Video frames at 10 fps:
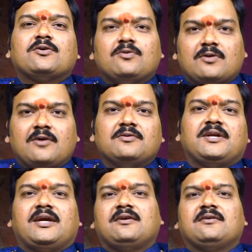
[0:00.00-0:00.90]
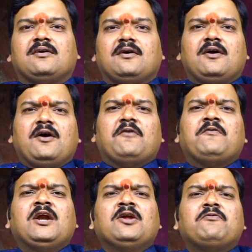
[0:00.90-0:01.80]
ఎక్కువగా ఉంటాయి
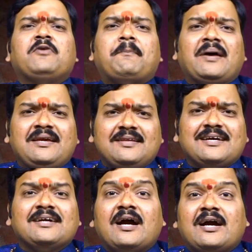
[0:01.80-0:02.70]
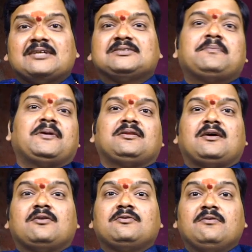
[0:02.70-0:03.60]
వీళ్ళు విపరీతంగా
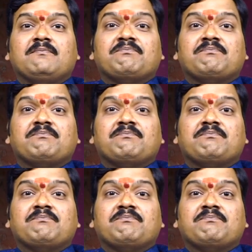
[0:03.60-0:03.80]
కష్టపడతారు